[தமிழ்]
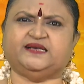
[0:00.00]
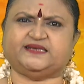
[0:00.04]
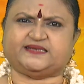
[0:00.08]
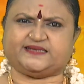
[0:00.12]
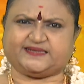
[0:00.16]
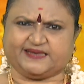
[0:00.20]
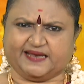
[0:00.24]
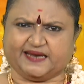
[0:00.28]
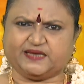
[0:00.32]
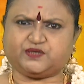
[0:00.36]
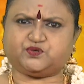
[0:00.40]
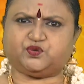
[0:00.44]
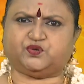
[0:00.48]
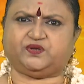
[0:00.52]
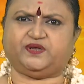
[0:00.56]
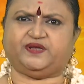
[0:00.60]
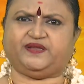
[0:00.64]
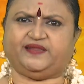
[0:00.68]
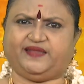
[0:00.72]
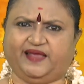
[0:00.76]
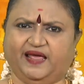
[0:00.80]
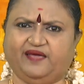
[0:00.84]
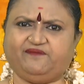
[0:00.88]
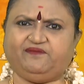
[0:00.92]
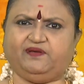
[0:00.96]
சரஸ்வதி
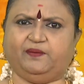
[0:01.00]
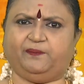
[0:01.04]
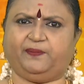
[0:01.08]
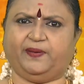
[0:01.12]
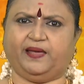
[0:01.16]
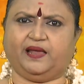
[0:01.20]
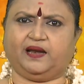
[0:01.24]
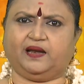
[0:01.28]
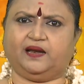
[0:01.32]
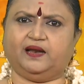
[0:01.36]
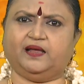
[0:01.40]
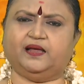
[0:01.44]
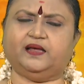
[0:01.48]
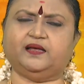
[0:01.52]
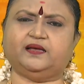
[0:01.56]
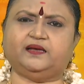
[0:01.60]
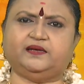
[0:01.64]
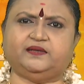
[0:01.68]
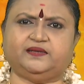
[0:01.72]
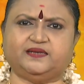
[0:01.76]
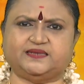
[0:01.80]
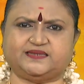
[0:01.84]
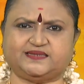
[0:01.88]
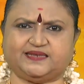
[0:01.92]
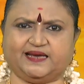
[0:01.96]
தேவி பேரில்
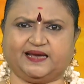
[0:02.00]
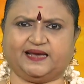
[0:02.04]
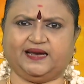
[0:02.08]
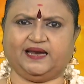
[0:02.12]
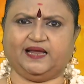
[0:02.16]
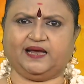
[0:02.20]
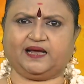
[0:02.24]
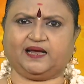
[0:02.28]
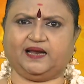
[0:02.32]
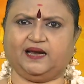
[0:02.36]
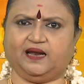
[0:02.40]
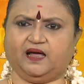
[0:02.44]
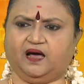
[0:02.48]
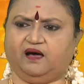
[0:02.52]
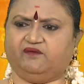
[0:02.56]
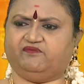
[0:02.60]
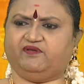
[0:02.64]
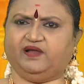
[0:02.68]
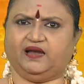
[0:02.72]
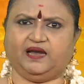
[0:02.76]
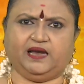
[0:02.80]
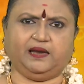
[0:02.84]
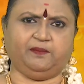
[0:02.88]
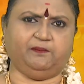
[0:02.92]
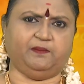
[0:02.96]
இந்த
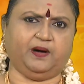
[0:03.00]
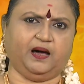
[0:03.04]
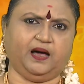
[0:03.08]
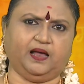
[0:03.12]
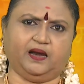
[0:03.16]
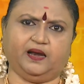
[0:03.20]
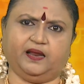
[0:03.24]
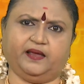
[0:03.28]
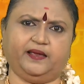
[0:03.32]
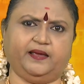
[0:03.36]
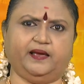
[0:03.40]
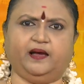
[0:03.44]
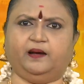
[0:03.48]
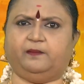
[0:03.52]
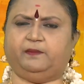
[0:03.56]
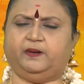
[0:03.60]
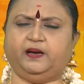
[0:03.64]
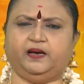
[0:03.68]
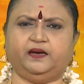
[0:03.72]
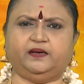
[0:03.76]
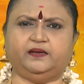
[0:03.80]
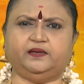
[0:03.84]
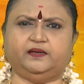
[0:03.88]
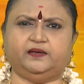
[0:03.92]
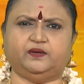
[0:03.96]
சகலகலாவல்லி மாலை
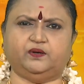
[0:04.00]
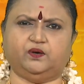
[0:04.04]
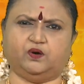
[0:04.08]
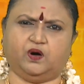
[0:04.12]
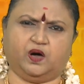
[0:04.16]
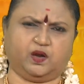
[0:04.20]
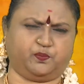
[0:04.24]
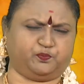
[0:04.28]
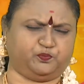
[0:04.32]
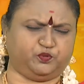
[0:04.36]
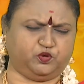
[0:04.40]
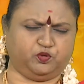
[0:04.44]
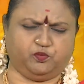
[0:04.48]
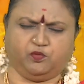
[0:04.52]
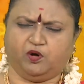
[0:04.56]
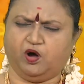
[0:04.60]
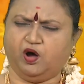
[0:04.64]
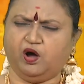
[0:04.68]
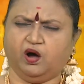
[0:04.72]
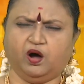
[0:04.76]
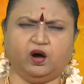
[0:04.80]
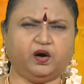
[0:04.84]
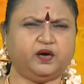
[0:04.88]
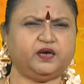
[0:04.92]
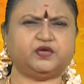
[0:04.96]
அப்படின்னு
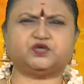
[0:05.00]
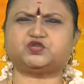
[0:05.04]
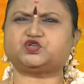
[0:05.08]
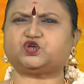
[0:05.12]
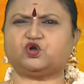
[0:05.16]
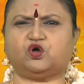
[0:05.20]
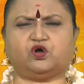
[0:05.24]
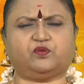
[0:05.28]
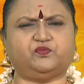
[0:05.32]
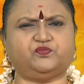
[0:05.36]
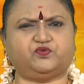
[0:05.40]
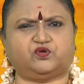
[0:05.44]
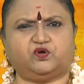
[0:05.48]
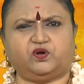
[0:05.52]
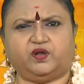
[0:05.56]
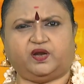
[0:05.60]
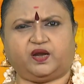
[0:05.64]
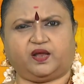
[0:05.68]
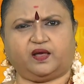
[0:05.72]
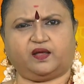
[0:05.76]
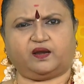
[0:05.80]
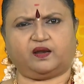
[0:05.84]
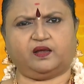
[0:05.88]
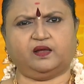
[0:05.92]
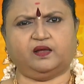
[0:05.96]
அற்புதமான ஸ்லோகம்
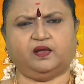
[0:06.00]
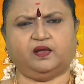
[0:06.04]
சொல்லியிருக்கார்